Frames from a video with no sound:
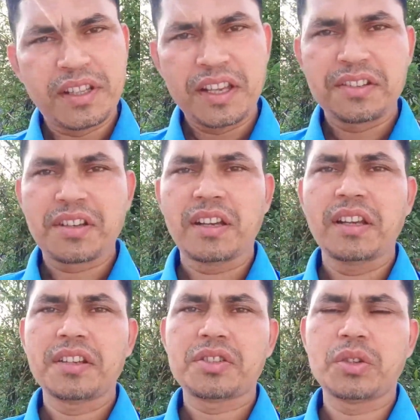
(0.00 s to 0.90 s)
দুই
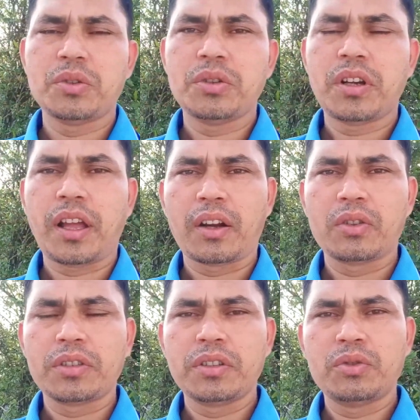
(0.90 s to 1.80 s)
সালে এসেও
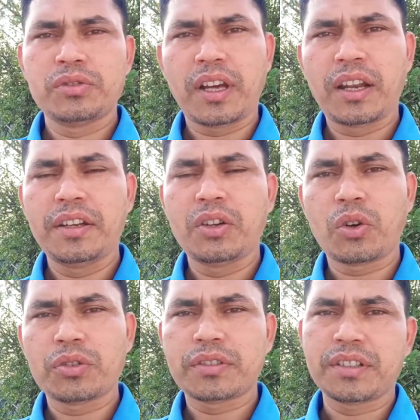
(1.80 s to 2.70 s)
এখন কিন্তু জ্বালানি
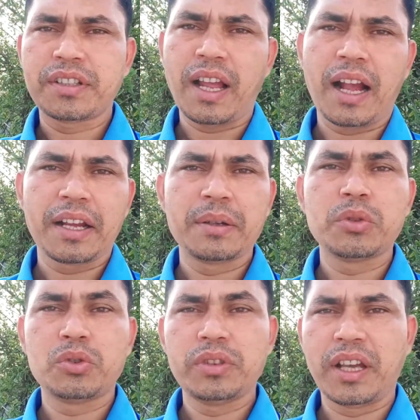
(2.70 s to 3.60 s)
খরচটা সেই আগের
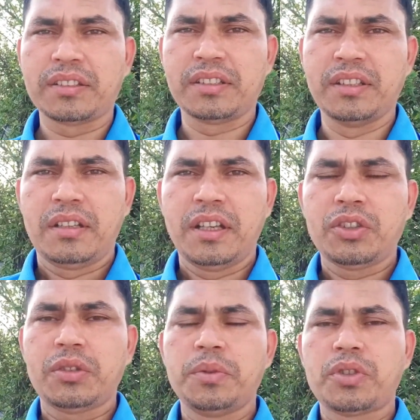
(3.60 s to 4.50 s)
মতোই আছে এই
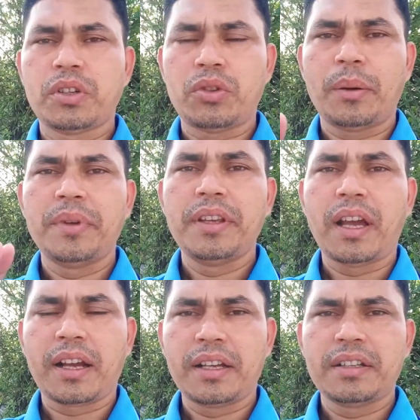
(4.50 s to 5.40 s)
হচ্ছে বিষয় তো আমি
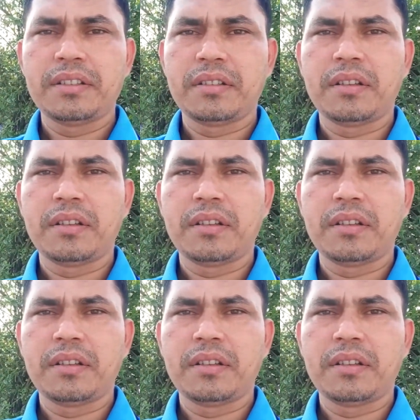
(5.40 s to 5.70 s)
আগের